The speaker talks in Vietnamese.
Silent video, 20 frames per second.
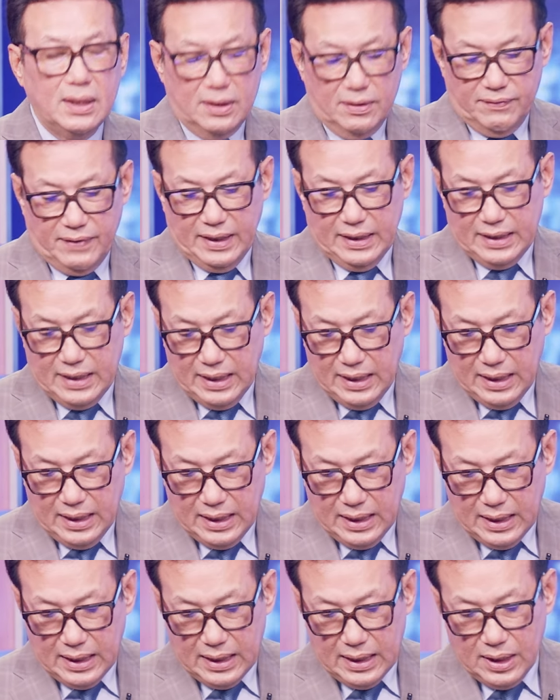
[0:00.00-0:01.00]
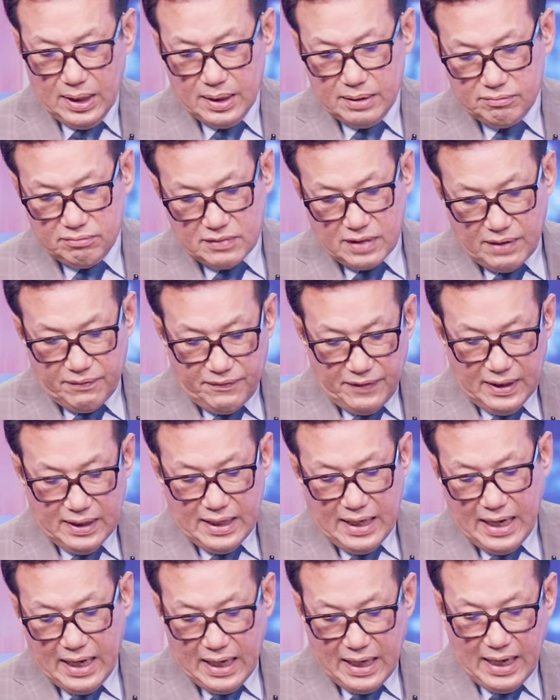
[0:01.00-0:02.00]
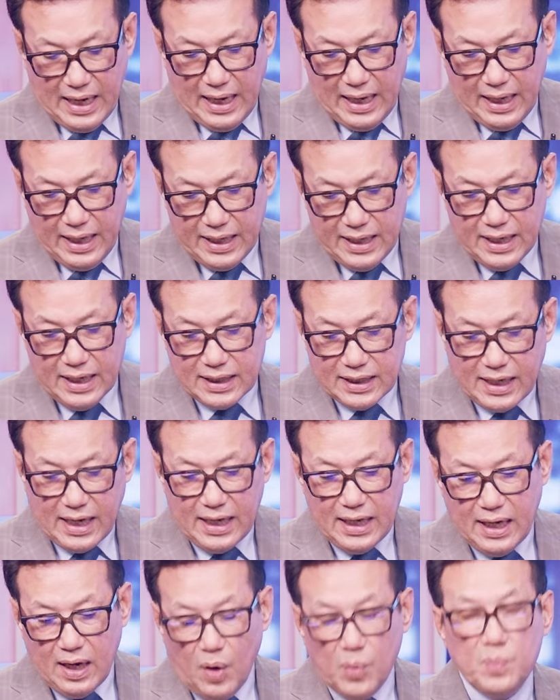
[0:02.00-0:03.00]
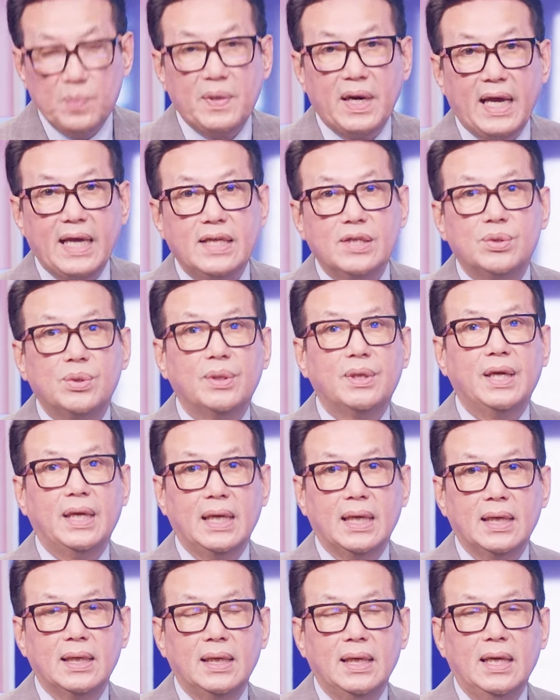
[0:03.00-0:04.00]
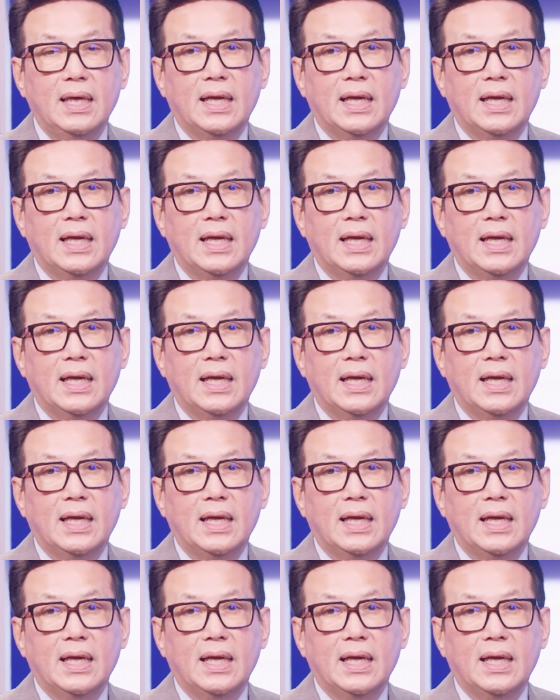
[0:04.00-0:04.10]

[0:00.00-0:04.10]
Như vậy thì cái vấn đề là hiện nay ông này xuất hiện